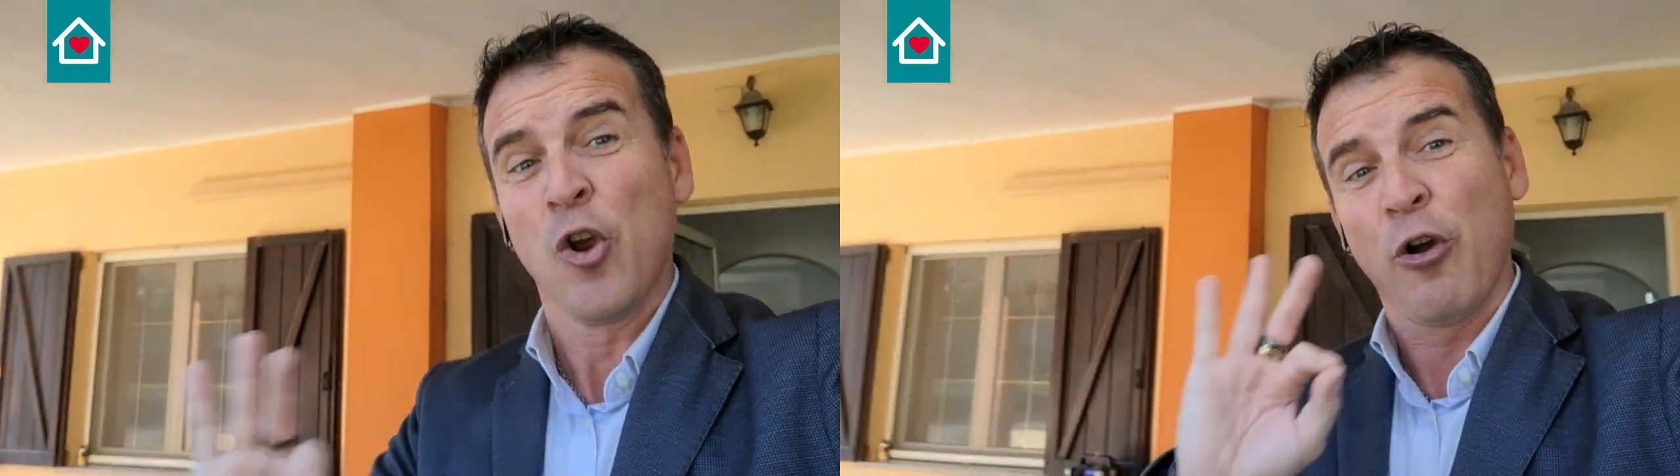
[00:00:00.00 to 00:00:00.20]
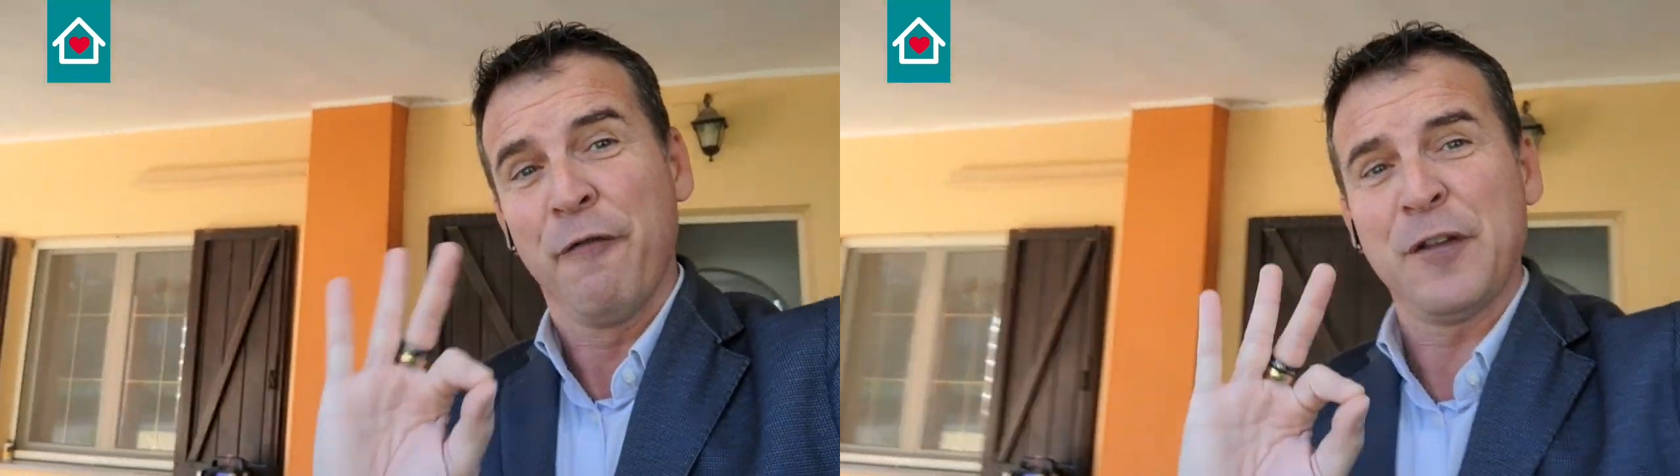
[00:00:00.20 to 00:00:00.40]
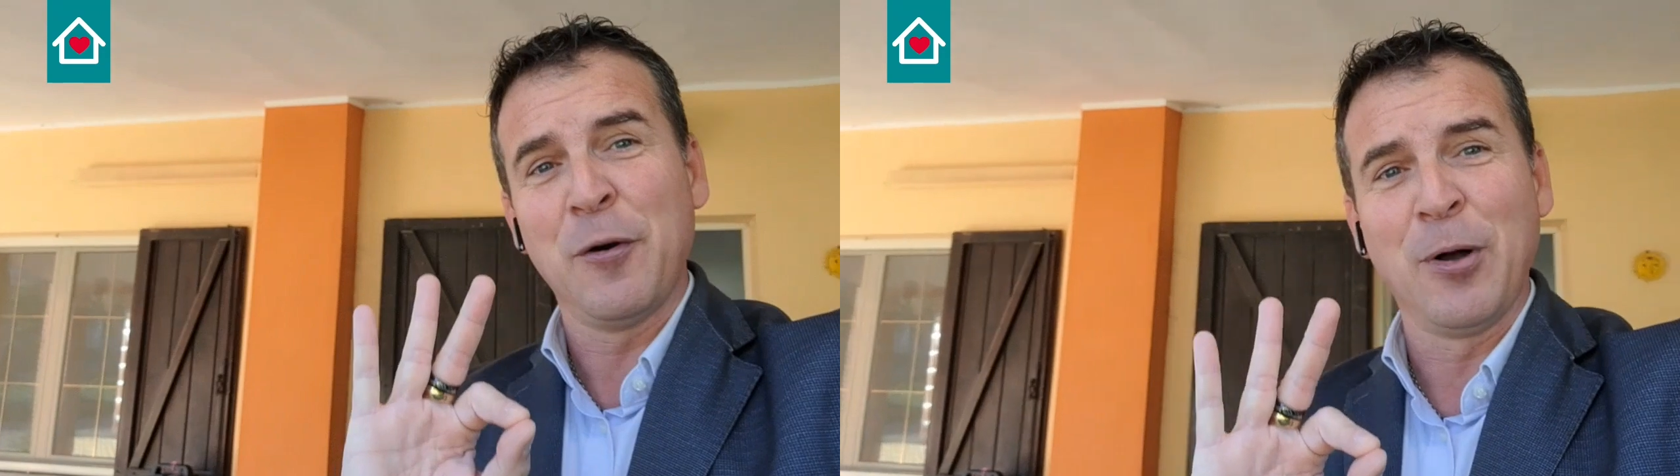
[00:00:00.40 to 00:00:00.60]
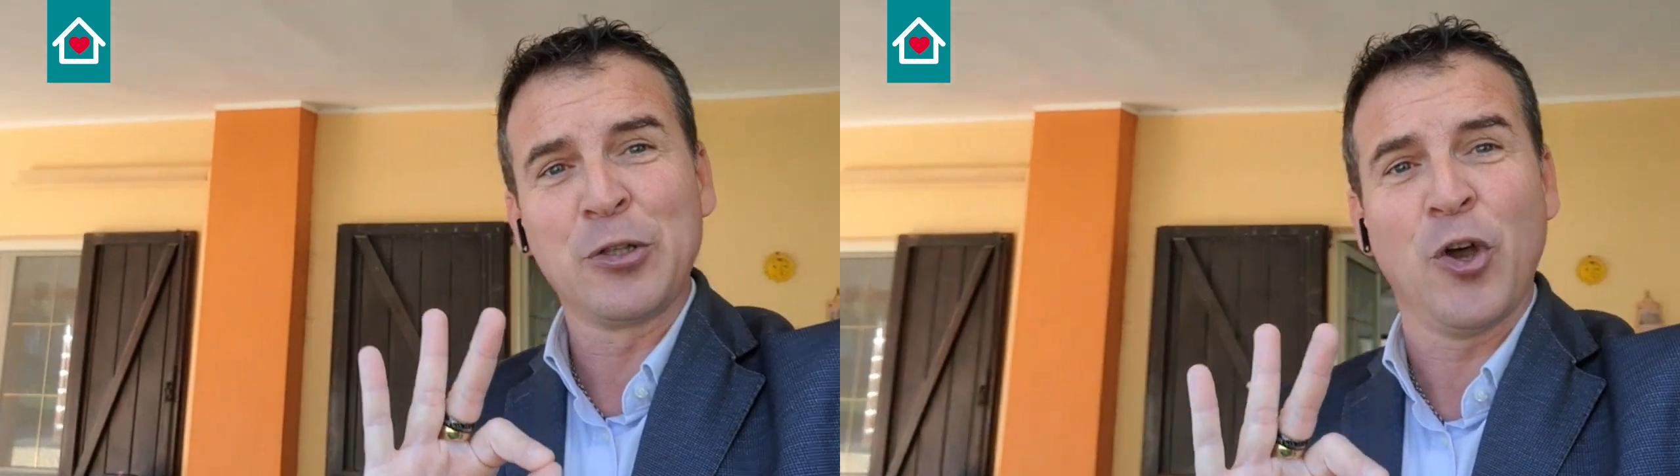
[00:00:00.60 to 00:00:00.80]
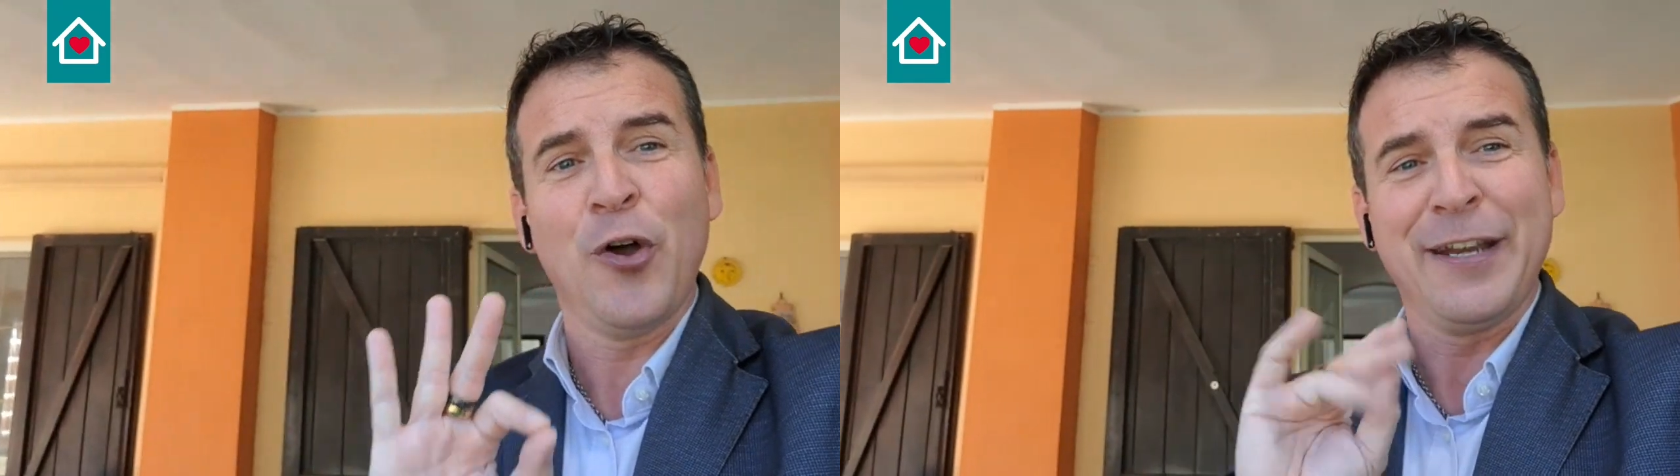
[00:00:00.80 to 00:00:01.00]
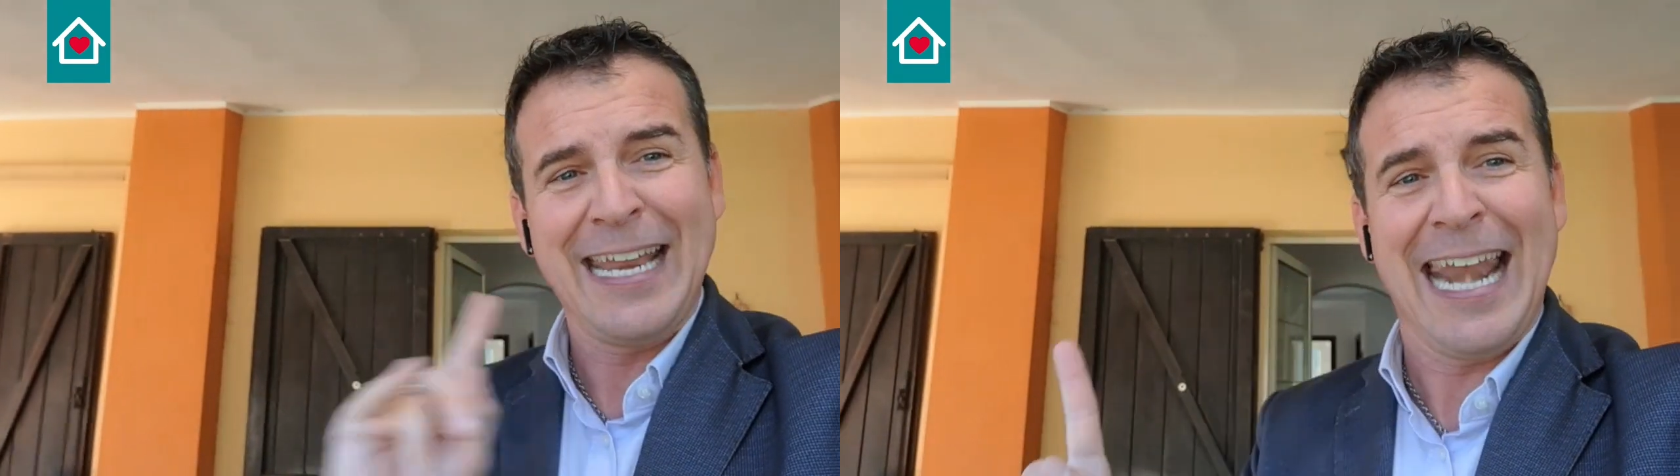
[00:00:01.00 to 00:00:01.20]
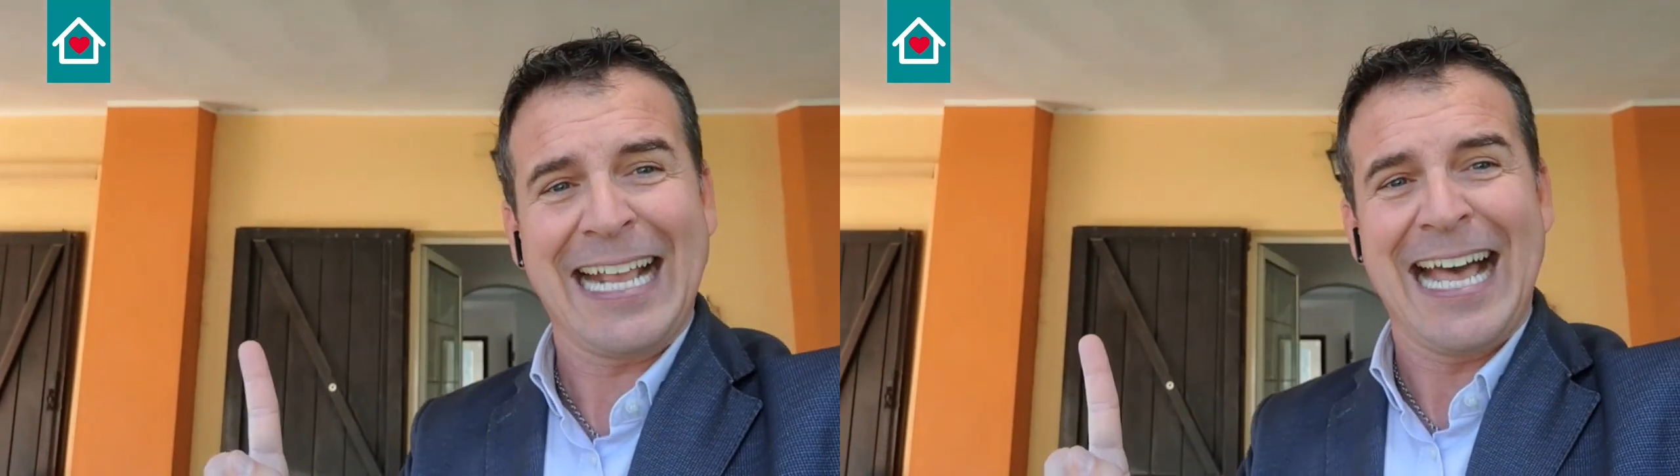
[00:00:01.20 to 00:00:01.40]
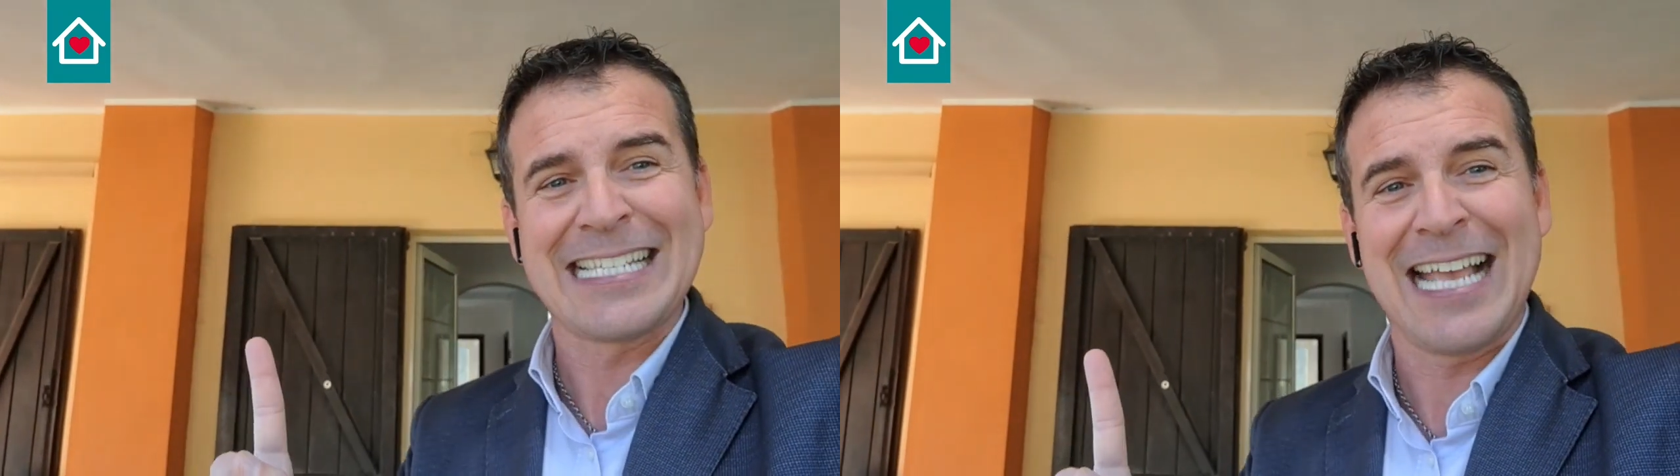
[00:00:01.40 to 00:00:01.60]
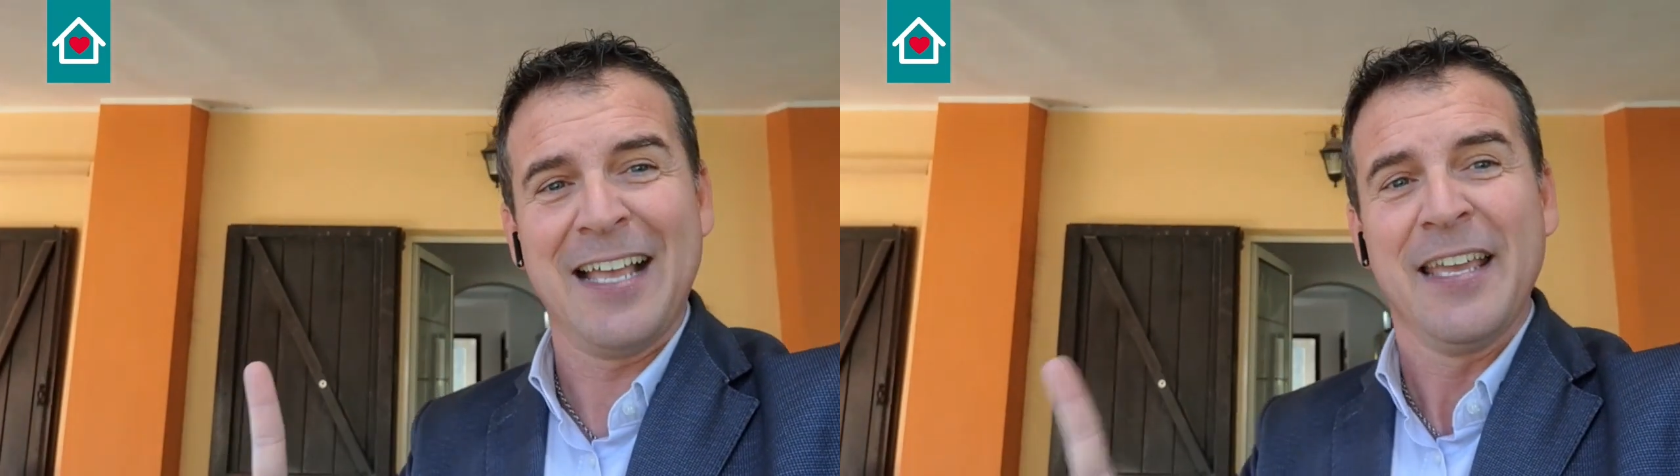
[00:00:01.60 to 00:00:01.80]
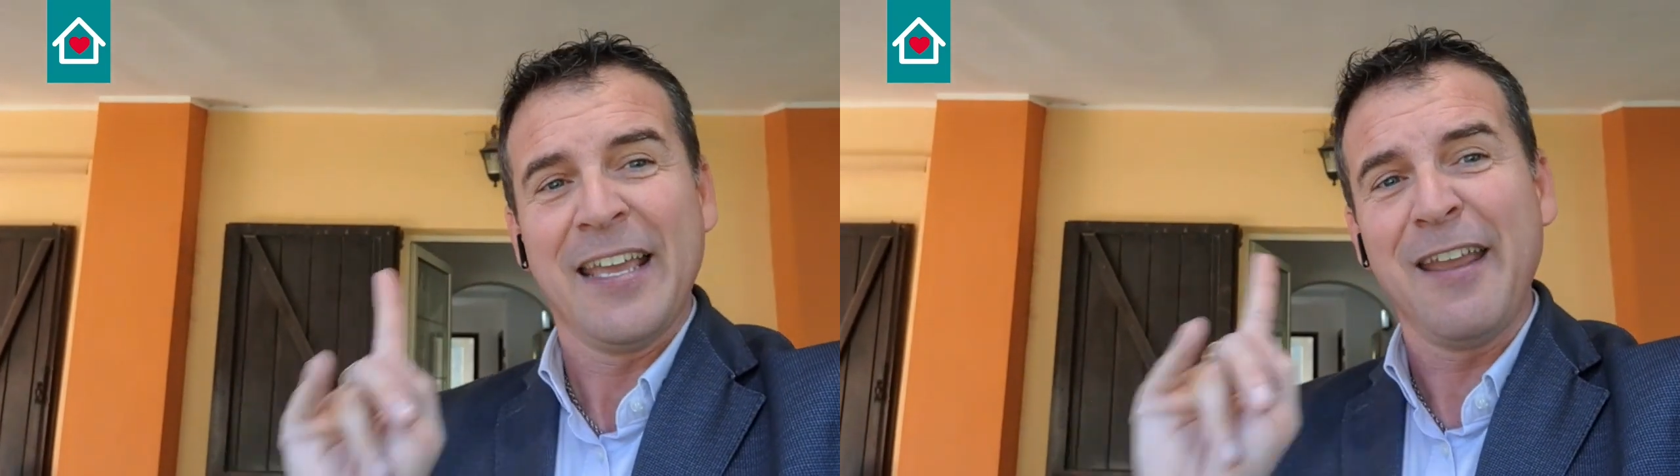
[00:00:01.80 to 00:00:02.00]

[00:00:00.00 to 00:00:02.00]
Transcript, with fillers: confido molto nella casa,